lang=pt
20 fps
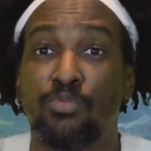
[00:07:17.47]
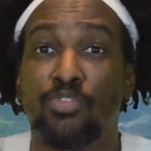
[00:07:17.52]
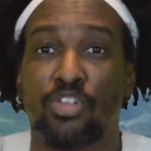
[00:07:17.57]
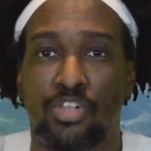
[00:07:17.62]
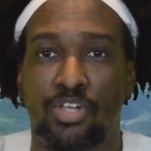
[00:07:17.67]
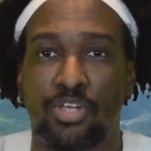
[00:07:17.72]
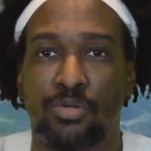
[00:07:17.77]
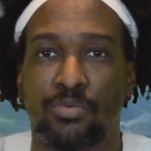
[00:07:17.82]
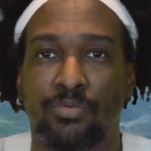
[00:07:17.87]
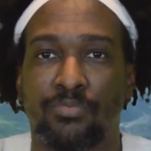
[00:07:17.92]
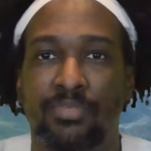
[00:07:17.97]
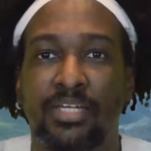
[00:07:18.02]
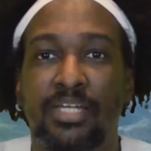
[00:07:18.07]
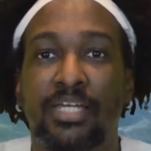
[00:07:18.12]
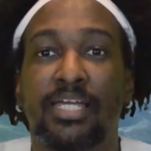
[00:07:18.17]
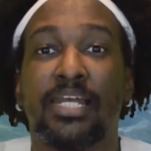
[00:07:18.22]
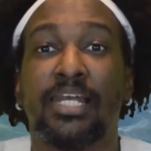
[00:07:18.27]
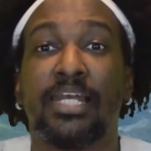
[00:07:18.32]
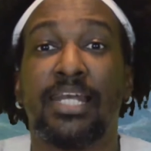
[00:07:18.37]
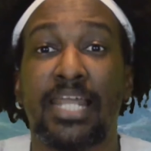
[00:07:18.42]
um tiro,
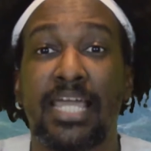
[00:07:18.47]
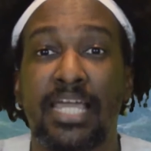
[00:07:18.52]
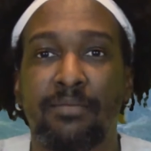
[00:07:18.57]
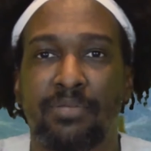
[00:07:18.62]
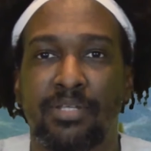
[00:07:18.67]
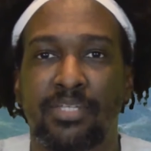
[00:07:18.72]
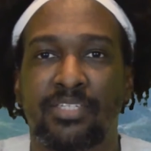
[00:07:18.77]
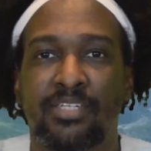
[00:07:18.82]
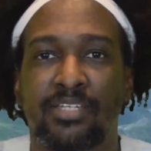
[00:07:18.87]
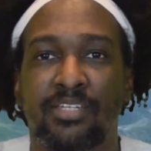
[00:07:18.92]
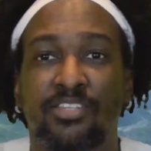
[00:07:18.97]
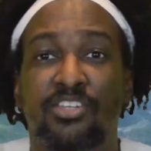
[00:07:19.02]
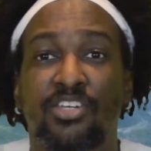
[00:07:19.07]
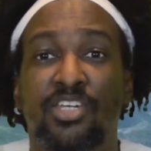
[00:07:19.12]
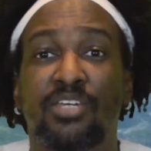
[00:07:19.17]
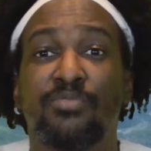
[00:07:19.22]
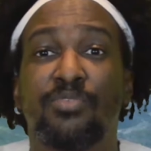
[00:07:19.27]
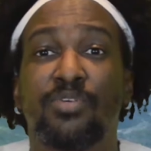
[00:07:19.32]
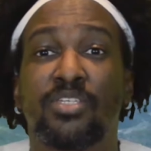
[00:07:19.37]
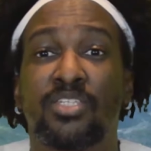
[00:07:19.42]
lembre-se de
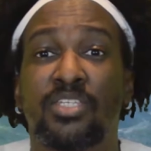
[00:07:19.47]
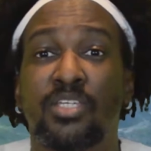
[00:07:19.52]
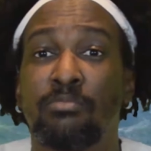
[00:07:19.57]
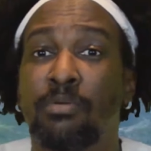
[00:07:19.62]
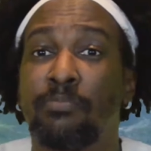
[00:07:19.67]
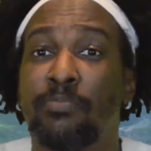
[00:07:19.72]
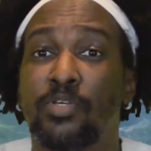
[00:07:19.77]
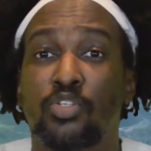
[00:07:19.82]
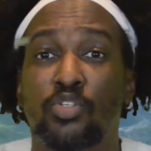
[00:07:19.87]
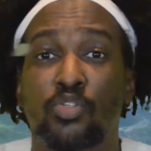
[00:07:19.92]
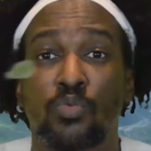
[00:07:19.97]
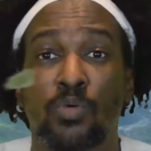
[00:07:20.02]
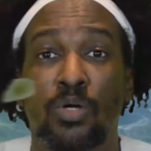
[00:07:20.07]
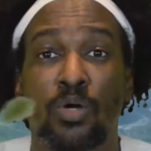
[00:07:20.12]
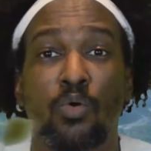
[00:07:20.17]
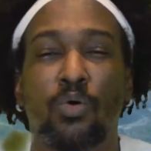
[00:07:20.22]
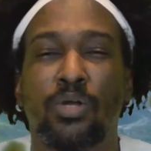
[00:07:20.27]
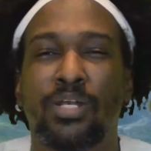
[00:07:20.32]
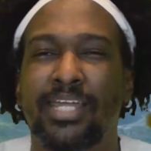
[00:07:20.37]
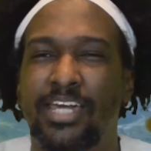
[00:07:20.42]
que você é uma
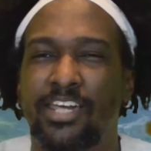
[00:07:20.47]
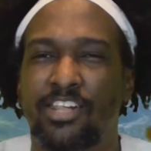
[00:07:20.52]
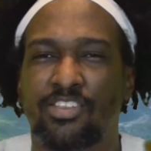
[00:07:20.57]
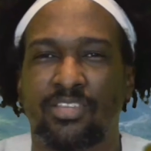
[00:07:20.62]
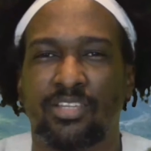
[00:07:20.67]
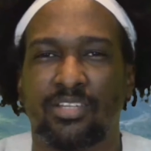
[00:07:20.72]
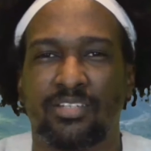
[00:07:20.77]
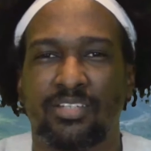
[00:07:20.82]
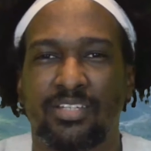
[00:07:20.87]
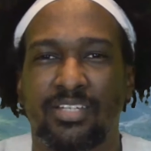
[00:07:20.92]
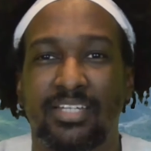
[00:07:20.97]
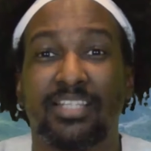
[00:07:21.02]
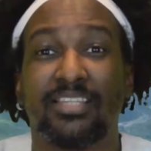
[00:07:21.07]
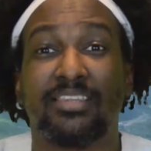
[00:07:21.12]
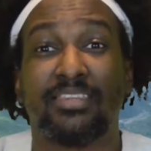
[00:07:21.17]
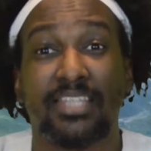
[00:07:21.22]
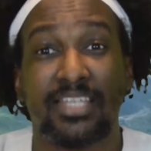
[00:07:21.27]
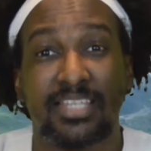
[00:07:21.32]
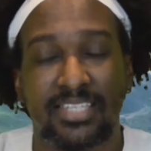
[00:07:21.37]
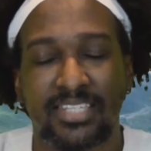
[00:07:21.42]
pessoa honesta,
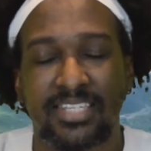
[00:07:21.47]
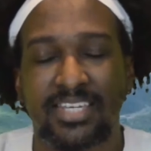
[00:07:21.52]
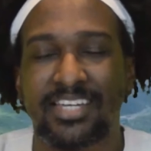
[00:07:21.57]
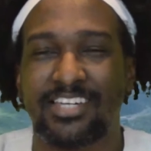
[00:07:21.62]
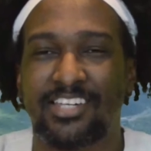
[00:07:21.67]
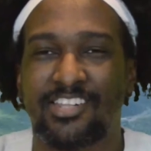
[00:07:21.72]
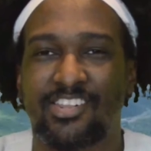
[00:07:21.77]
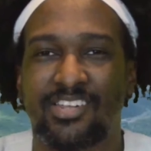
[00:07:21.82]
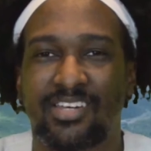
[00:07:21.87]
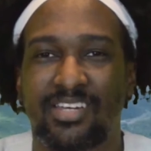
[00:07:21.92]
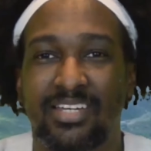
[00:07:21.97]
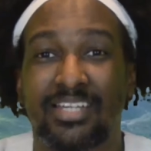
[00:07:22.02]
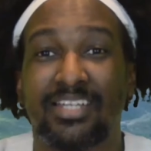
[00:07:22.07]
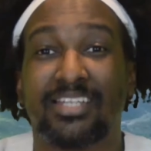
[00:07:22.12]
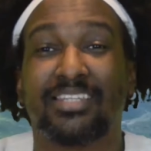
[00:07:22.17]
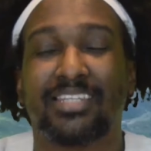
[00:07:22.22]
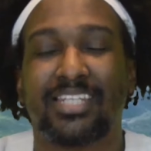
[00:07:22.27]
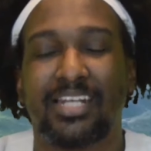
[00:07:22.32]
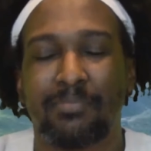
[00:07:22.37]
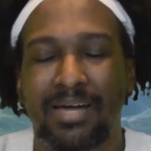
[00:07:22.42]
decente,
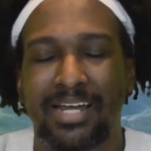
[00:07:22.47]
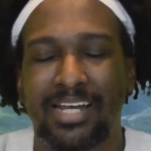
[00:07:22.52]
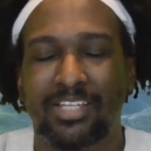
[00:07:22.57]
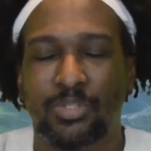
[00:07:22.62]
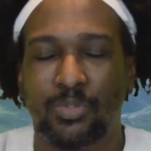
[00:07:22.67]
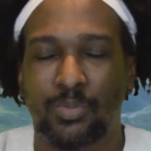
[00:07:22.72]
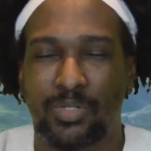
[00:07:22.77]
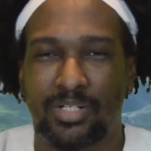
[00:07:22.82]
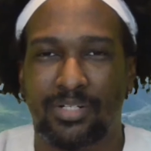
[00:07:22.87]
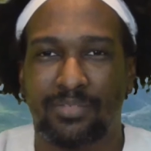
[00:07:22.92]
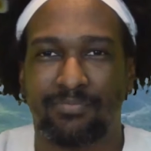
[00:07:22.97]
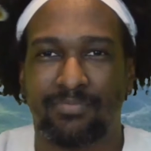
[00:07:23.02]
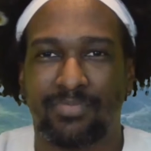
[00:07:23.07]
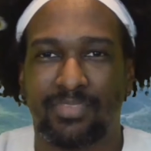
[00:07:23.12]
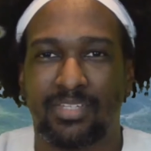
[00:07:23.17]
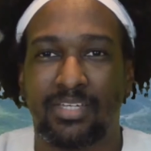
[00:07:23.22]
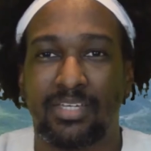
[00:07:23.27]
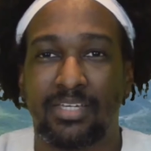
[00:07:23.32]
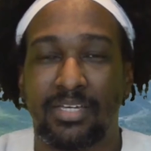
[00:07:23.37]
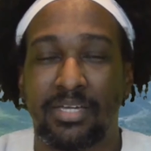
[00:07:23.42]
trabalhadora.
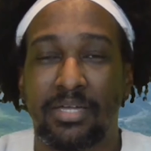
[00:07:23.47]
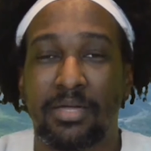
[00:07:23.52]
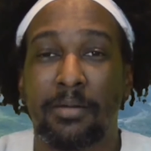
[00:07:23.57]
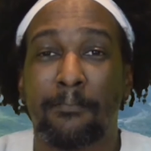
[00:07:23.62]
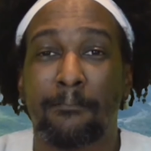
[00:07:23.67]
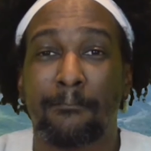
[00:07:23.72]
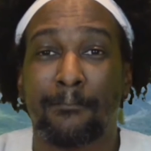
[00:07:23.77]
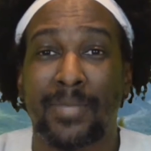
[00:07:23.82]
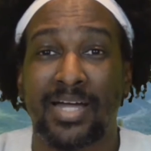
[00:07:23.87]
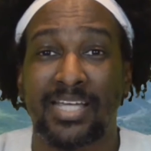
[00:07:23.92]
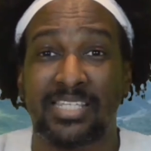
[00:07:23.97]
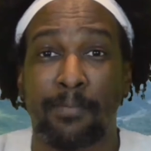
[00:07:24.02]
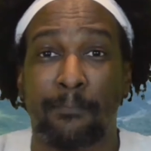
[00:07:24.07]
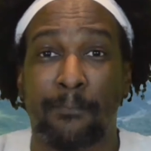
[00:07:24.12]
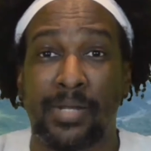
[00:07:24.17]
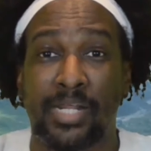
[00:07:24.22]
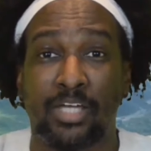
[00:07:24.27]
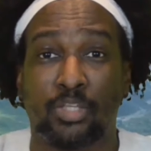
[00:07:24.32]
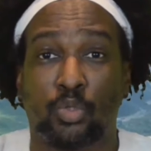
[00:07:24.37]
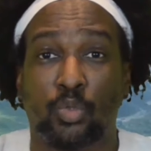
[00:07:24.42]
Mas é
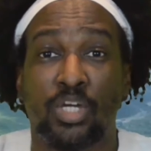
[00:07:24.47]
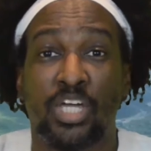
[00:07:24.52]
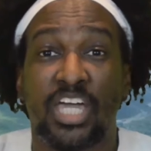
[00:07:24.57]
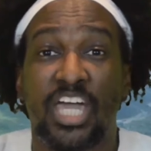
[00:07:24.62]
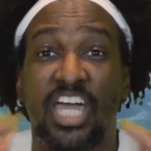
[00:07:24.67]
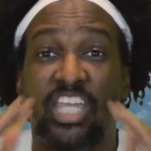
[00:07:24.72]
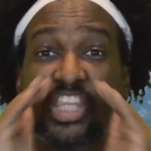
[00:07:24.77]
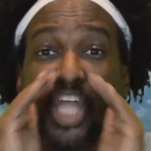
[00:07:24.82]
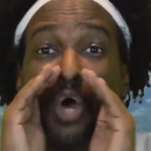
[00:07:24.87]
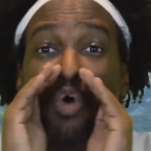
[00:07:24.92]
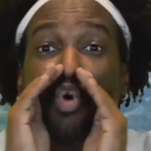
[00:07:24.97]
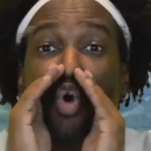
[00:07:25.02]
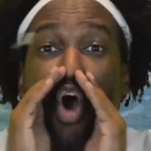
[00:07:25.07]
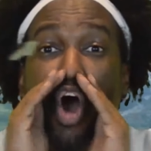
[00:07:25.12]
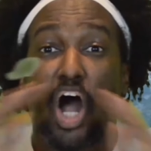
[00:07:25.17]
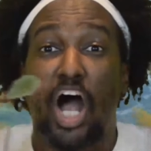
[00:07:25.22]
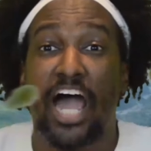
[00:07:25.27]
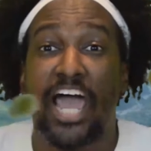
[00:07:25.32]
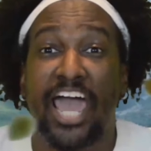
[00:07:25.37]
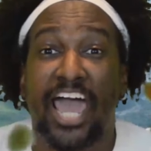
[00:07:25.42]
preto, então
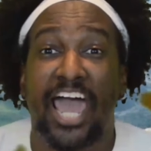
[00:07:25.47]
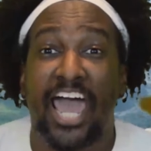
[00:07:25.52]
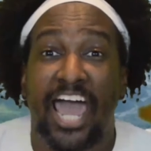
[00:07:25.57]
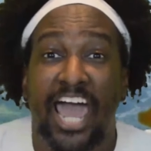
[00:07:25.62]
corre!